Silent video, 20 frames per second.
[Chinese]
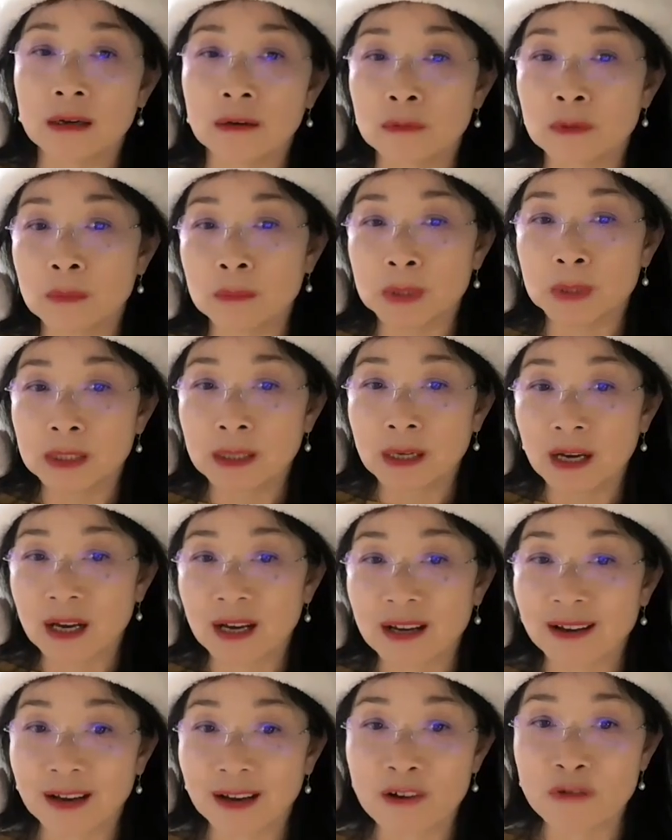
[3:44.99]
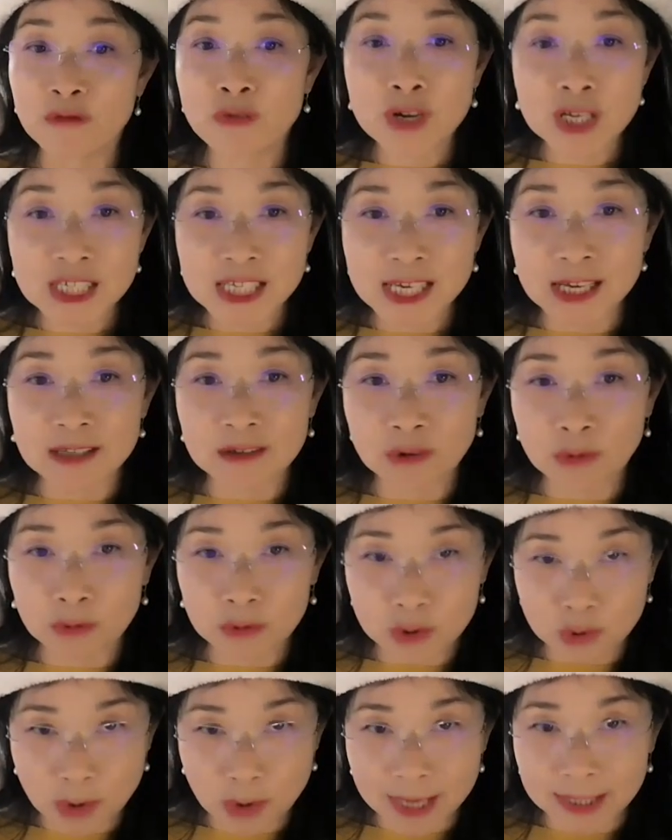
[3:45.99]
我们的呃风险
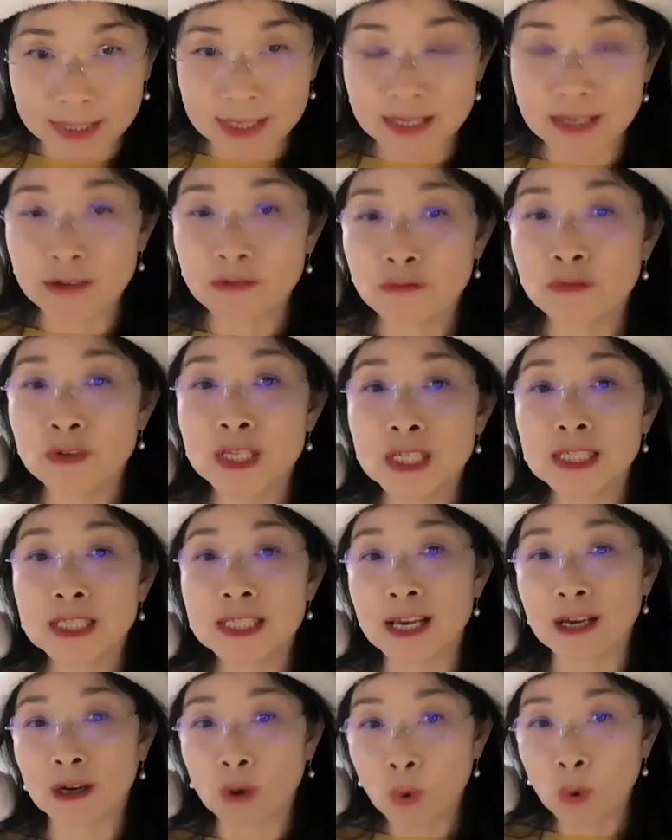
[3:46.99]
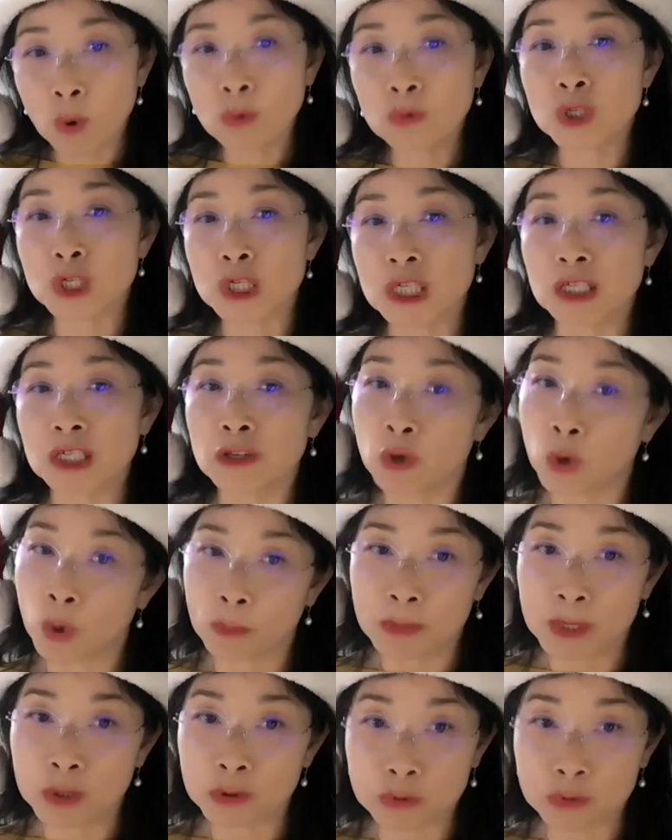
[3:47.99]
转移、风险控制有
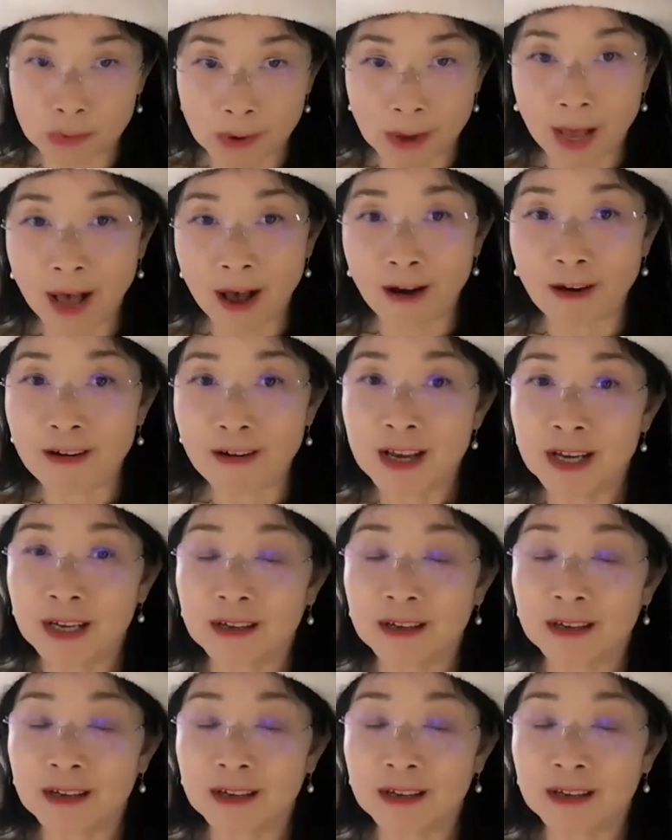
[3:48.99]
没有做好？